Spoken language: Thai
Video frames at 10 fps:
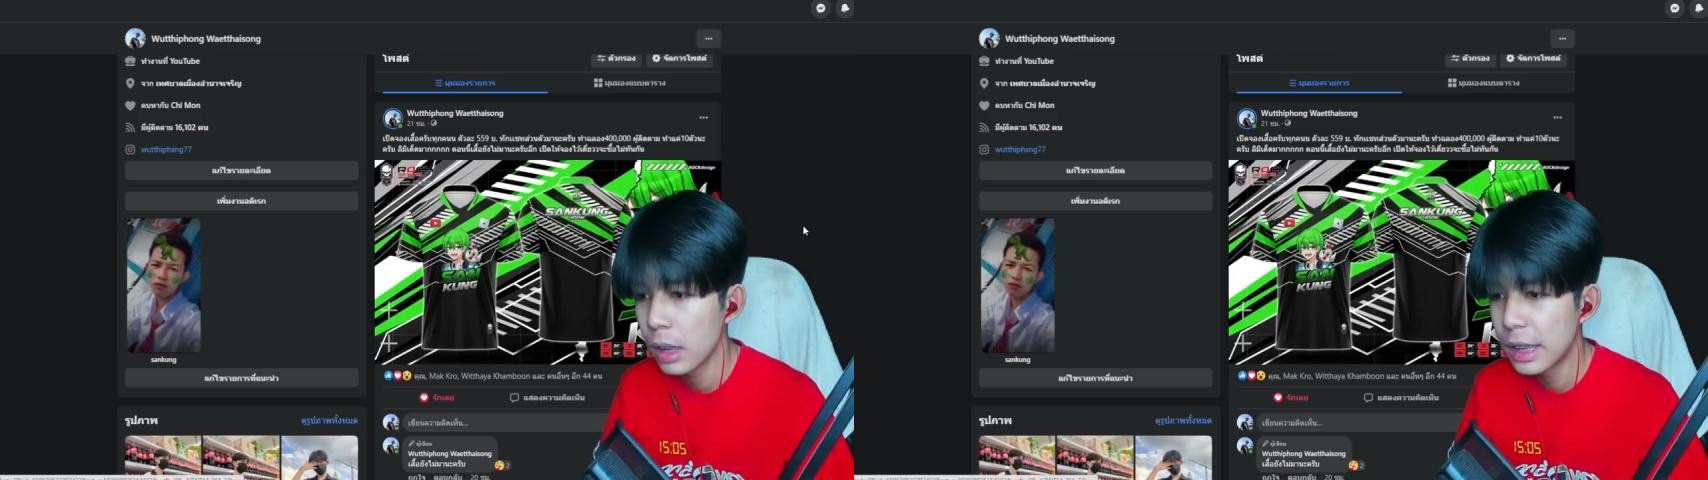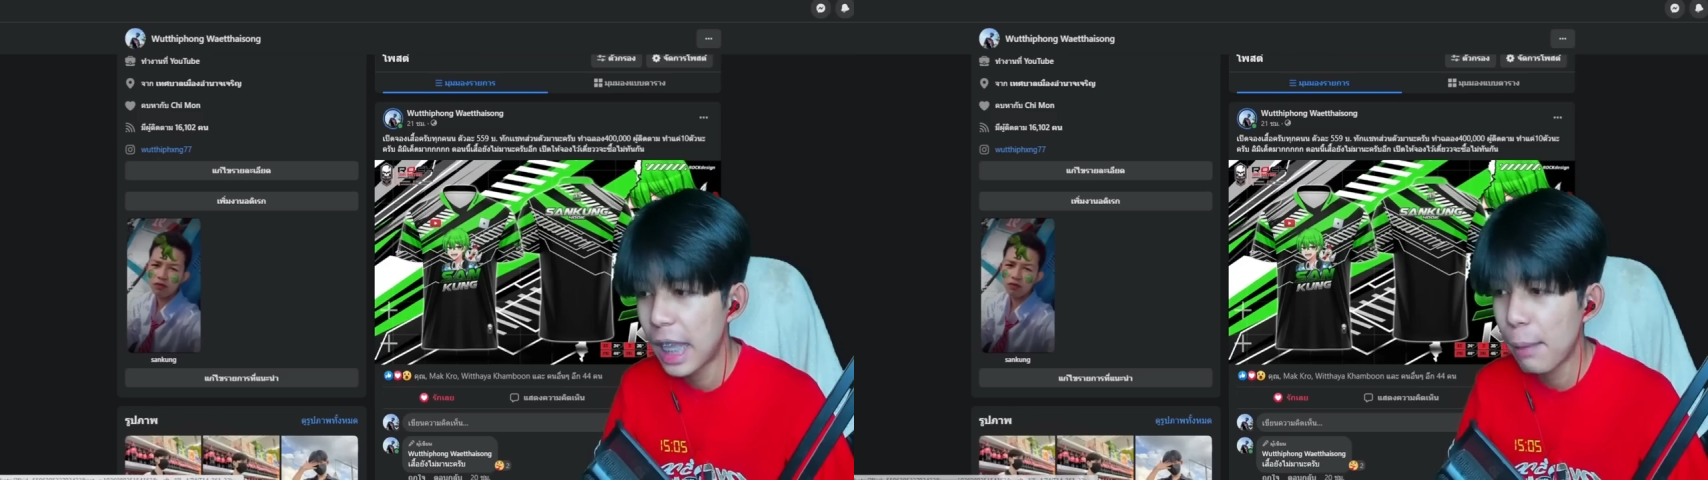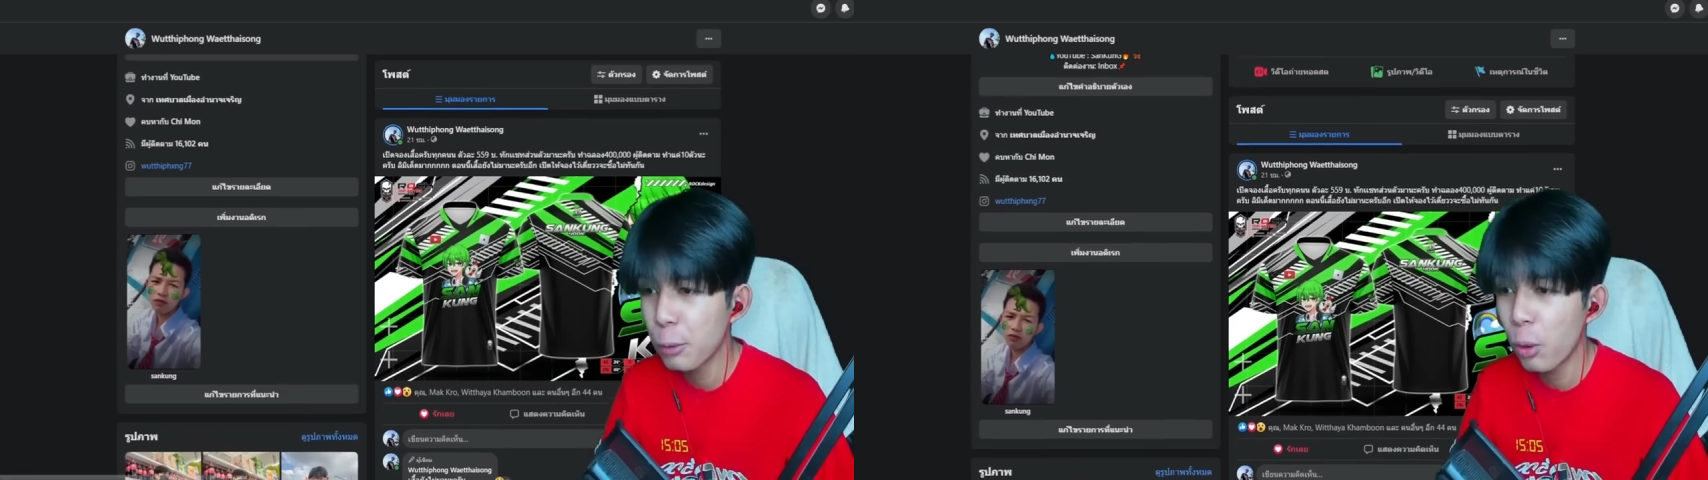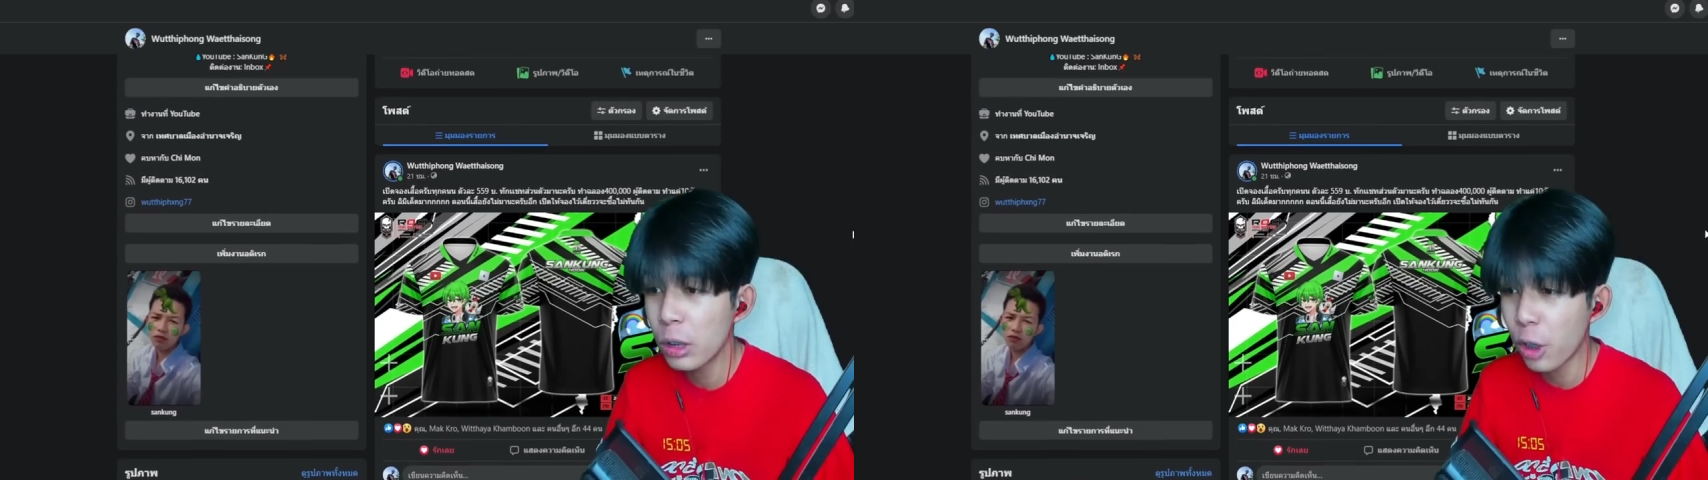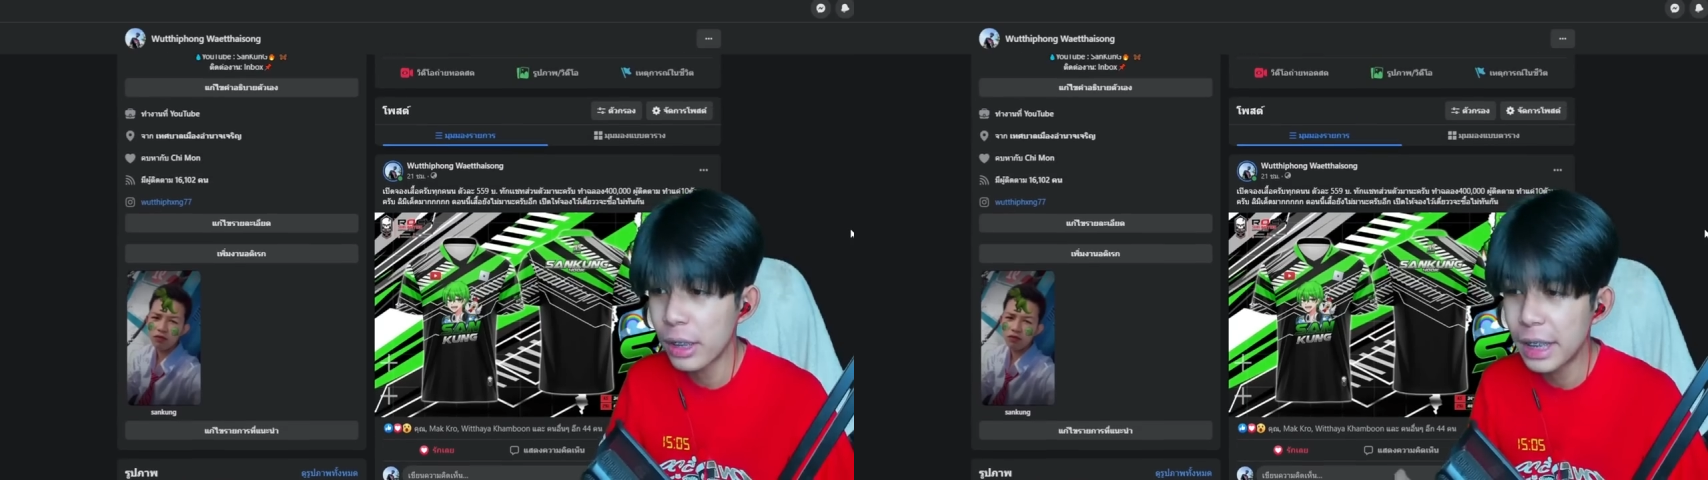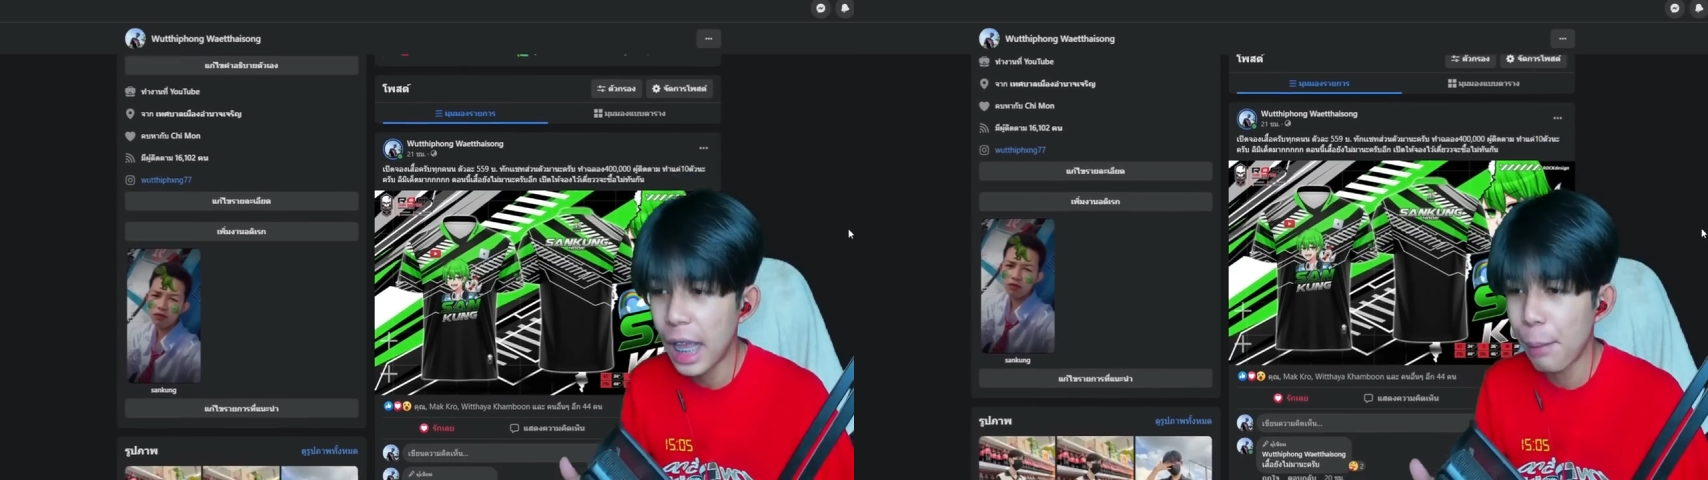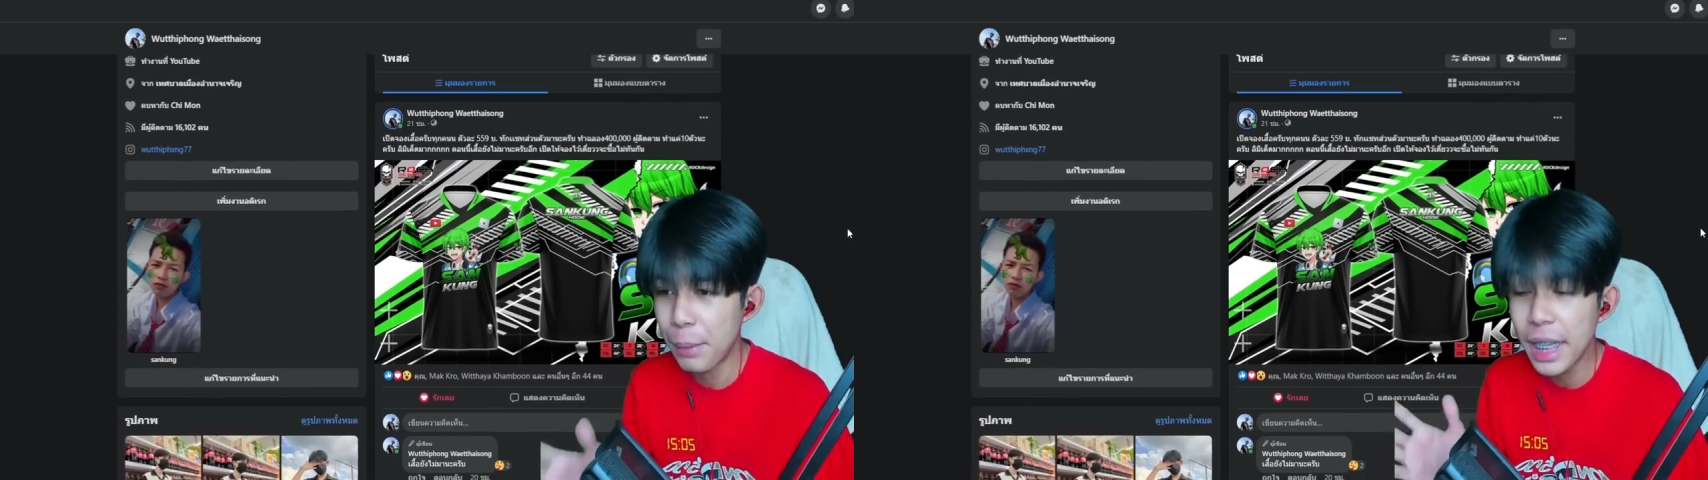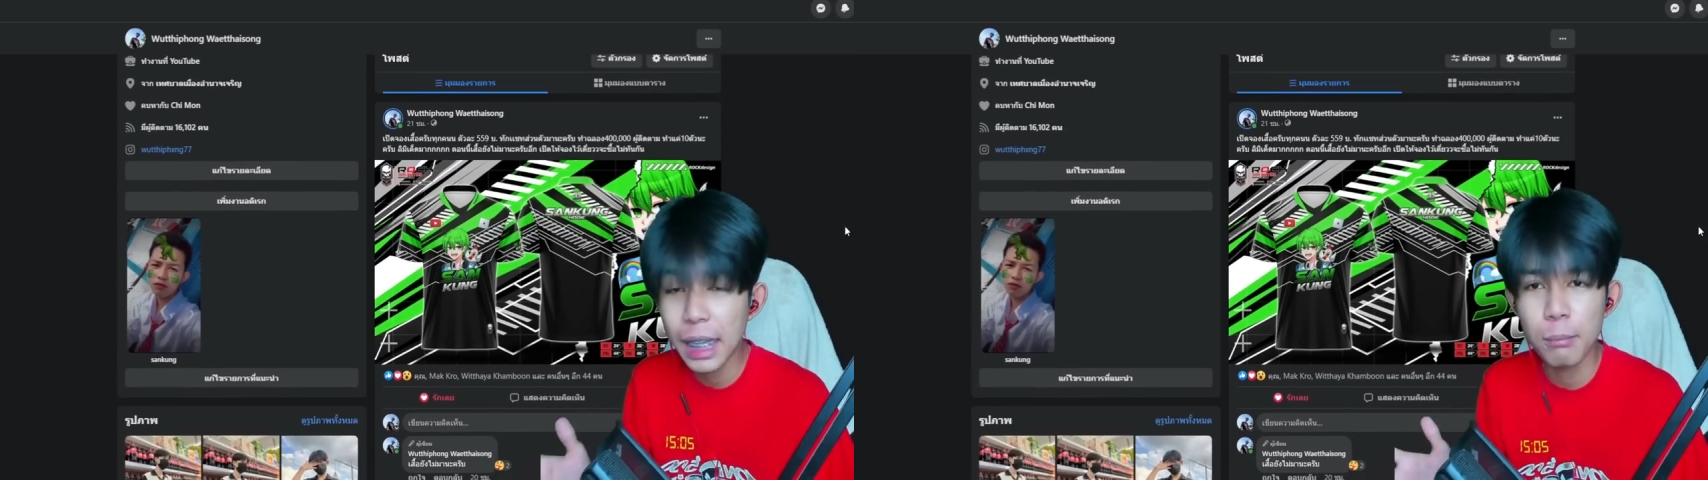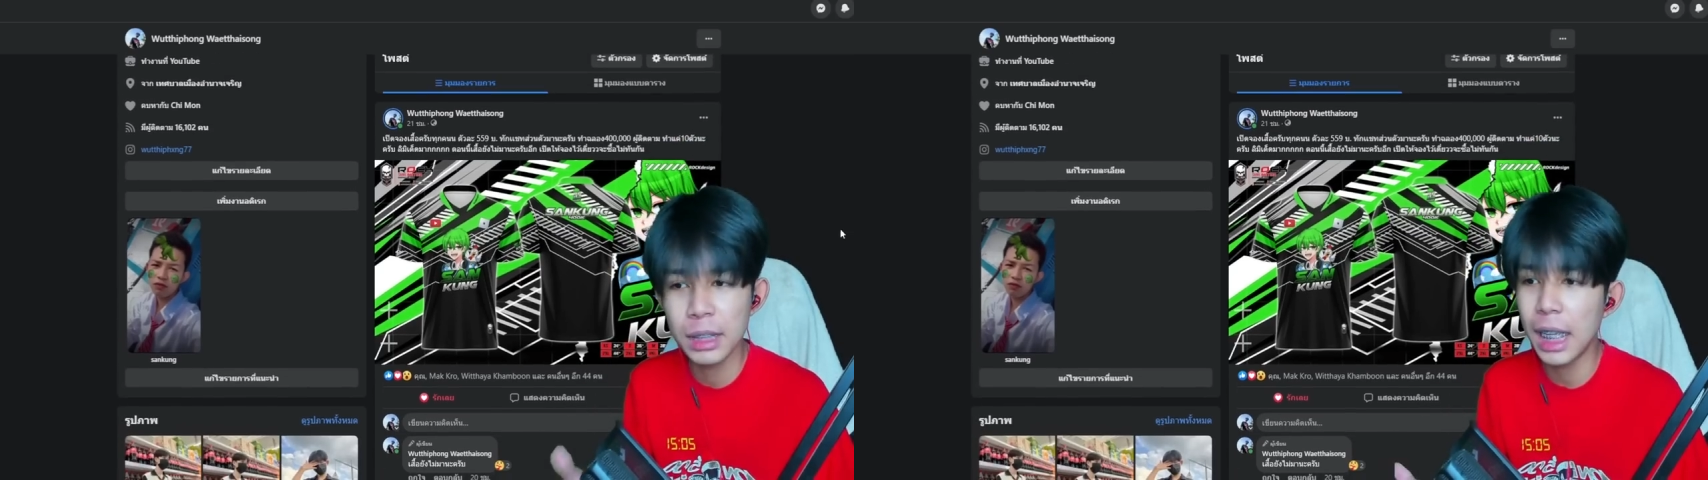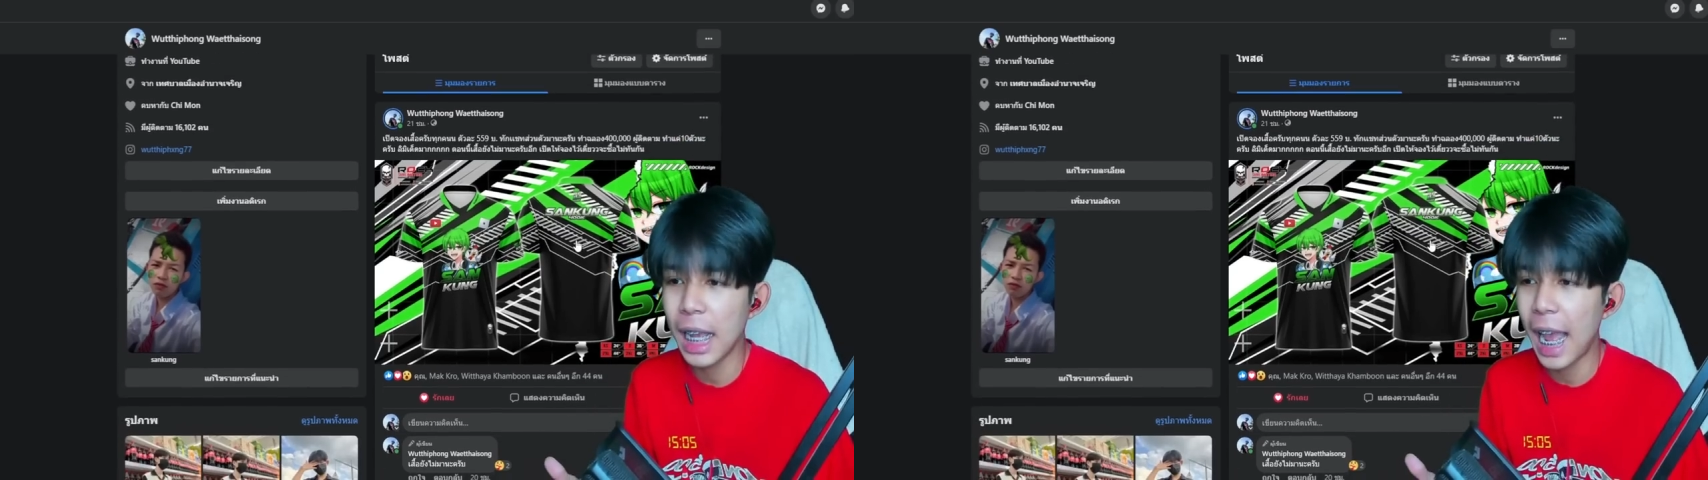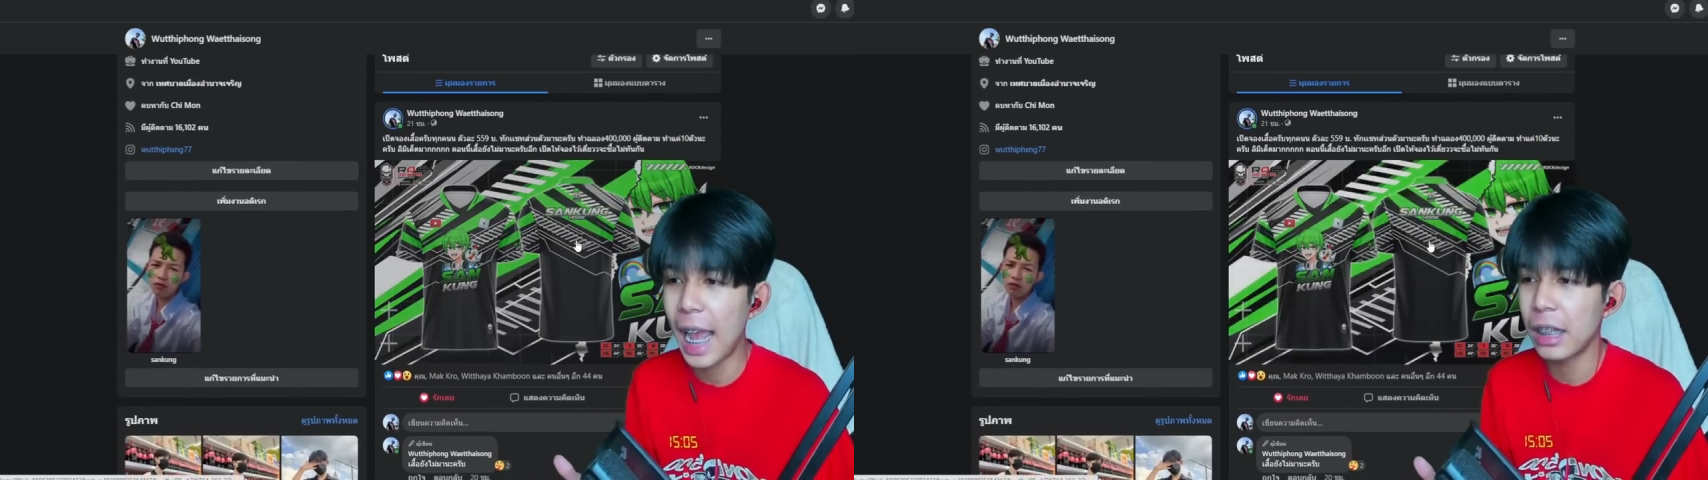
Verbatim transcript: นี่ครับทุกคนตอนนี้เนี่ยพี่ทำเสื้อขายแล้ว